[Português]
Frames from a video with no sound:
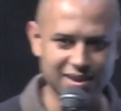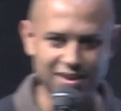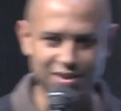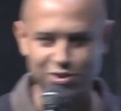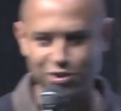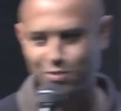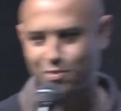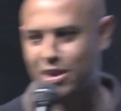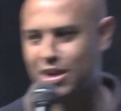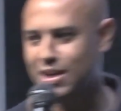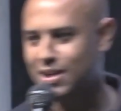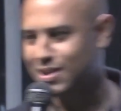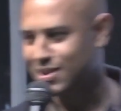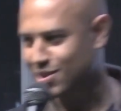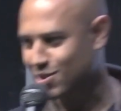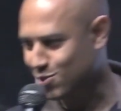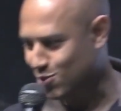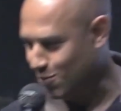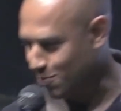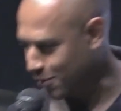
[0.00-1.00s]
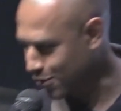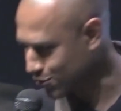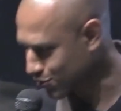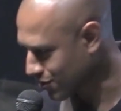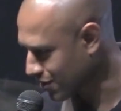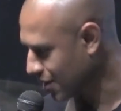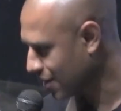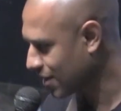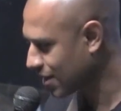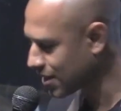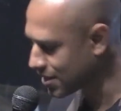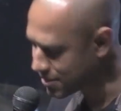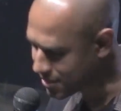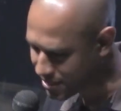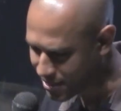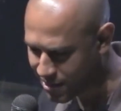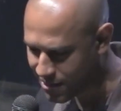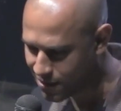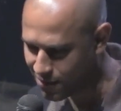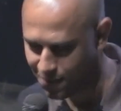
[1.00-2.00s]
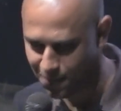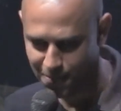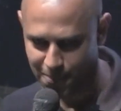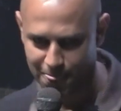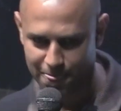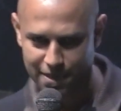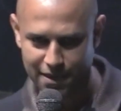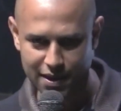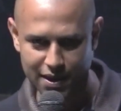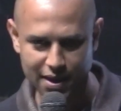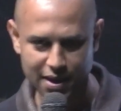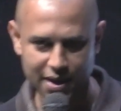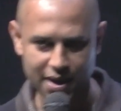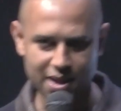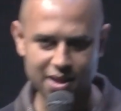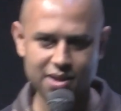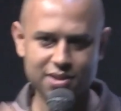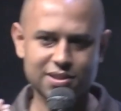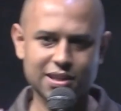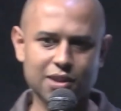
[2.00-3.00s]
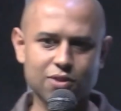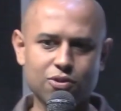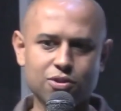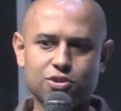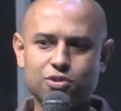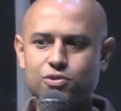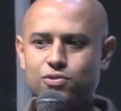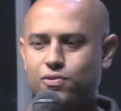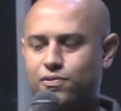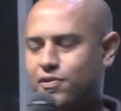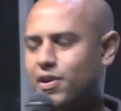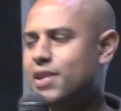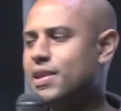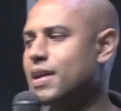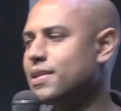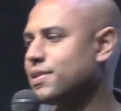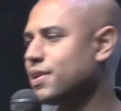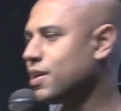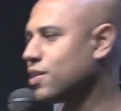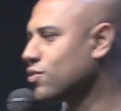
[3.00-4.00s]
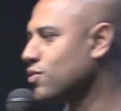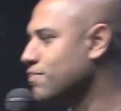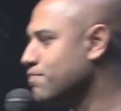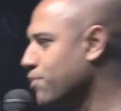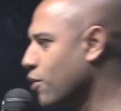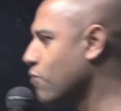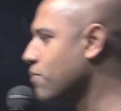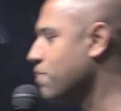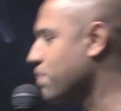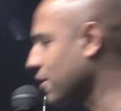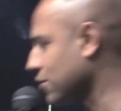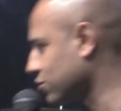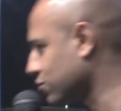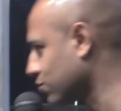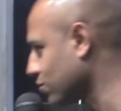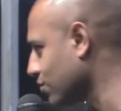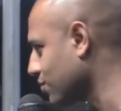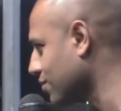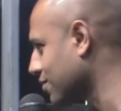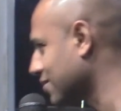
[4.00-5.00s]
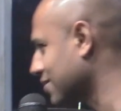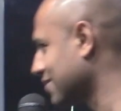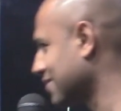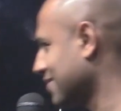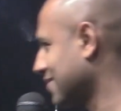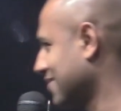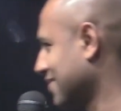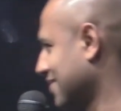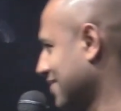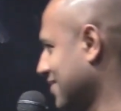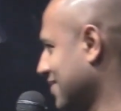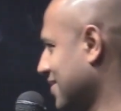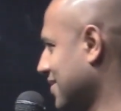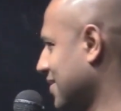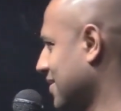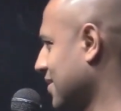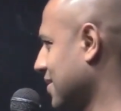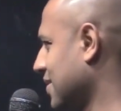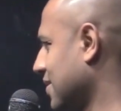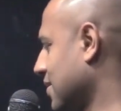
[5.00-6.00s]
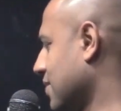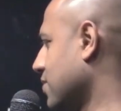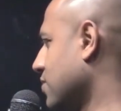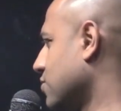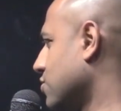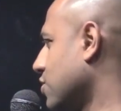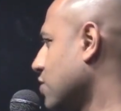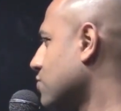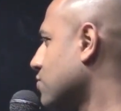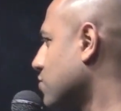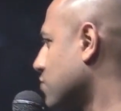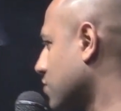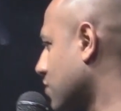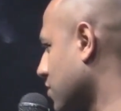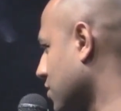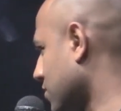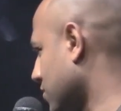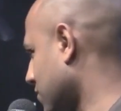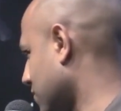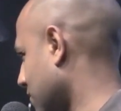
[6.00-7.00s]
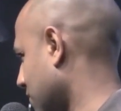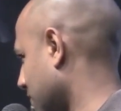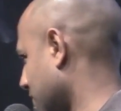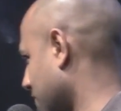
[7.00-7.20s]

De mim, que sou pastor da igreja? Não. Ela está longe do verdadeiro e bom pastor, Jesus Cristo.